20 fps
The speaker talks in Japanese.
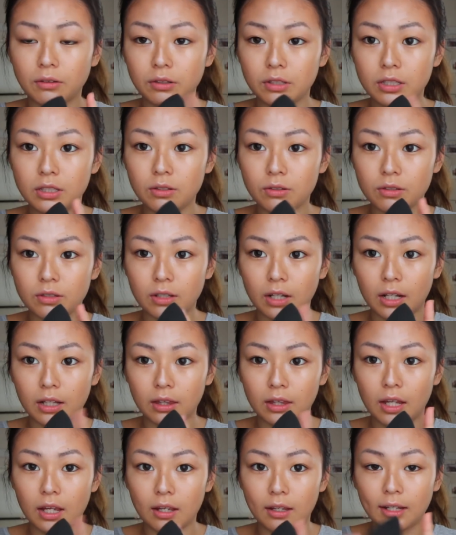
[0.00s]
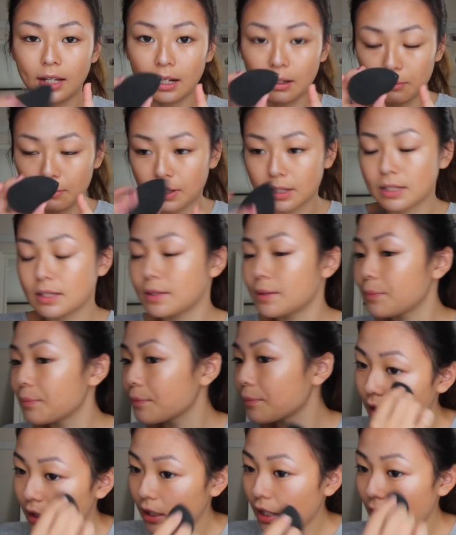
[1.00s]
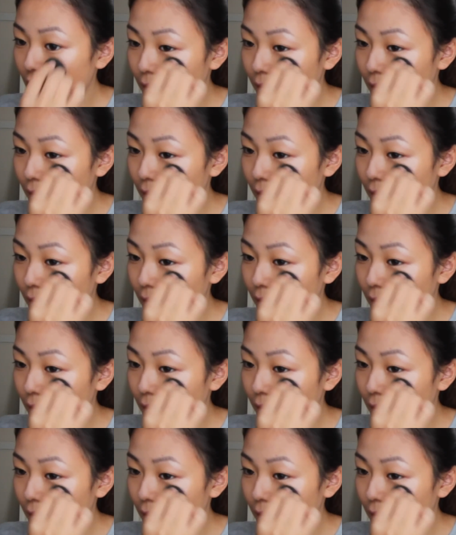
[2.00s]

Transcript: こっちを使ってやりますい